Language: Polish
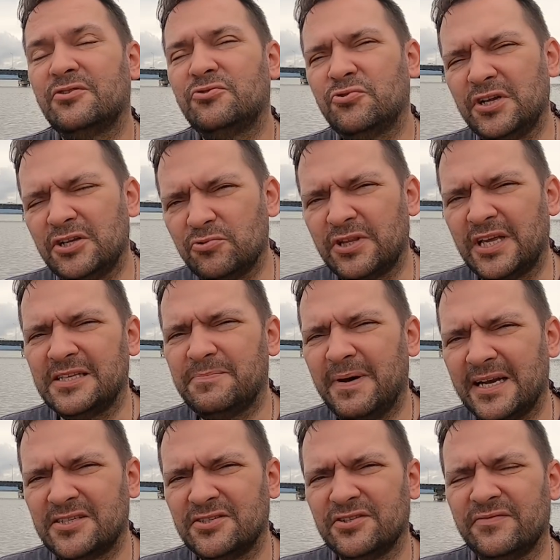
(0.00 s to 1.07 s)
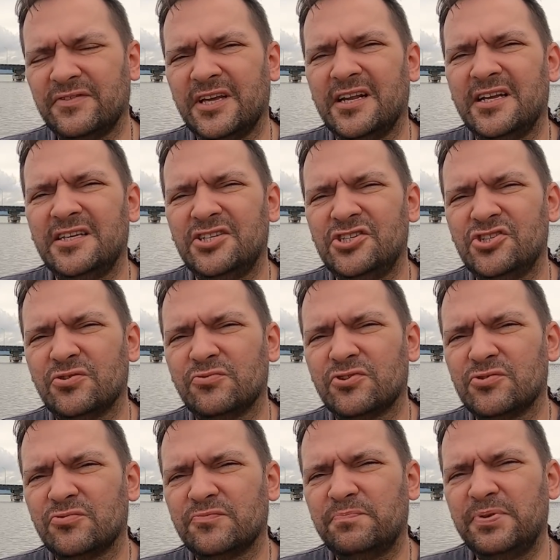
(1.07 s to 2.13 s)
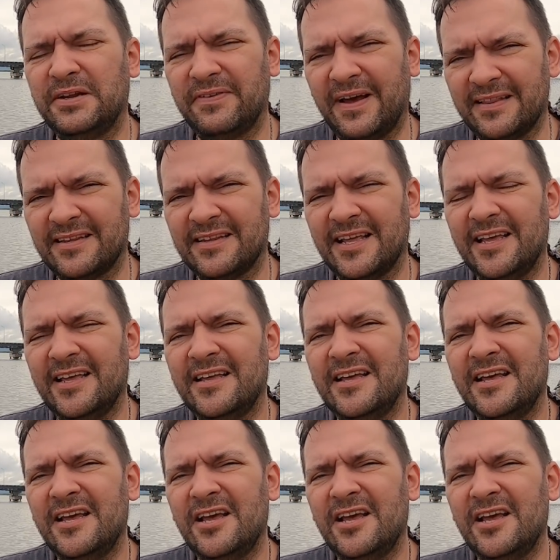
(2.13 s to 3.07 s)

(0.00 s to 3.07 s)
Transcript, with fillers: których tutaj jest bardzo niewiele. Jeśli są, to są prywatne